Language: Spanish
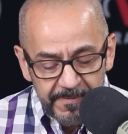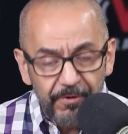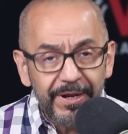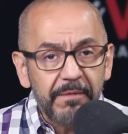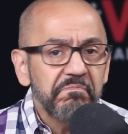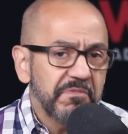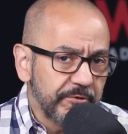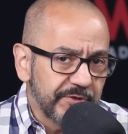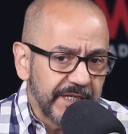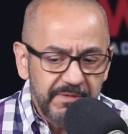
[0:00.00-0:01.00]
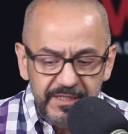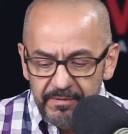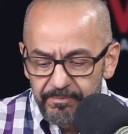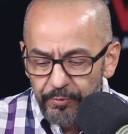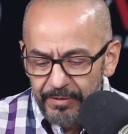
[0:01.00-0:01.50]
Ahora, si ustedes me
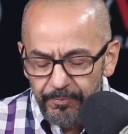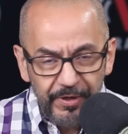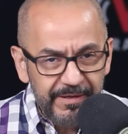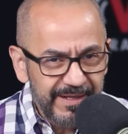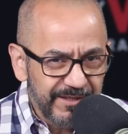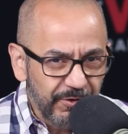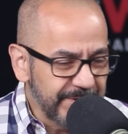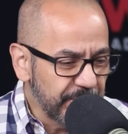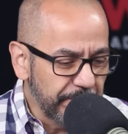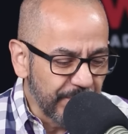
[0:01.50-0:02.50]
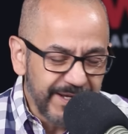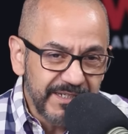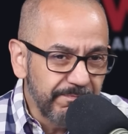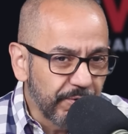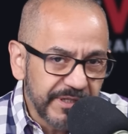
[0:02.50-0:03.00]
dicen, ponen a todo esto, ¿por qué
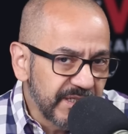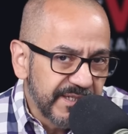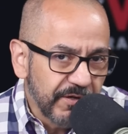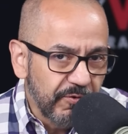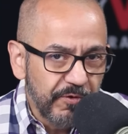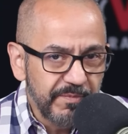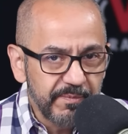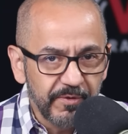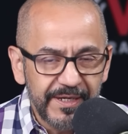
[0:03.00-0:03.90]
es importante estar con uno mismo?